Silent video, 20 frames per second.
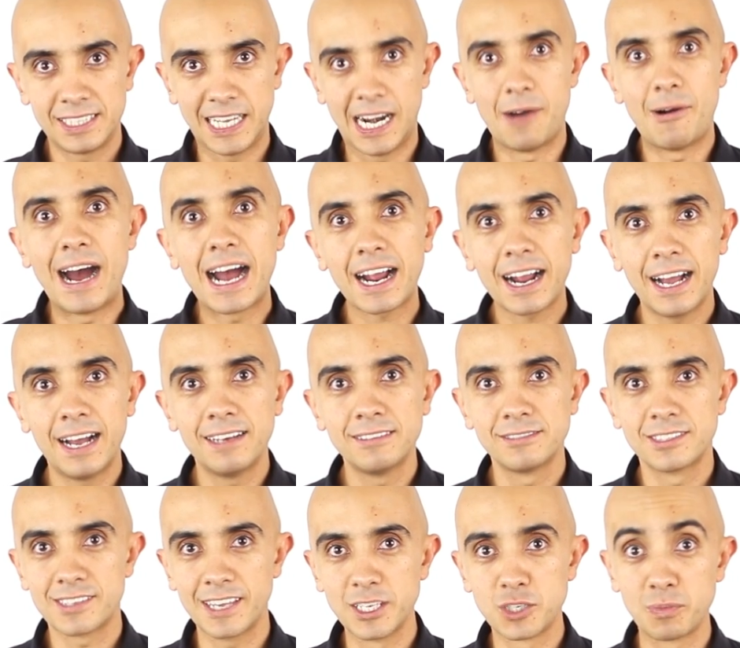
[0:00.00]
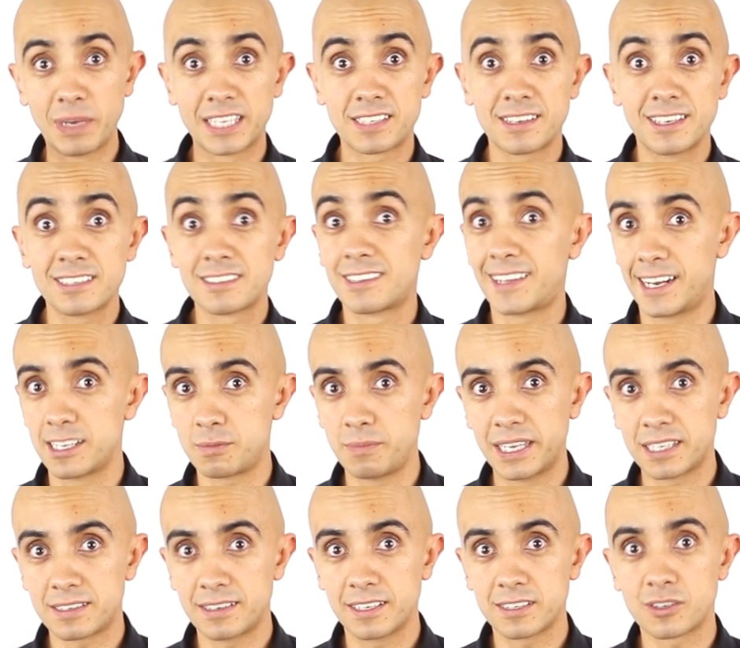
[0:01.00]
Trabaja seis meses, tres
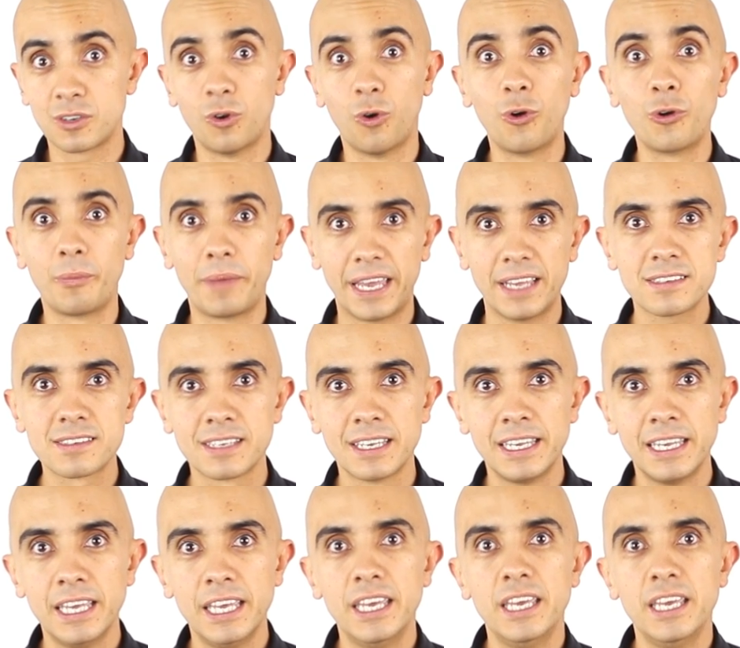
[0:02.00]
meses, un mes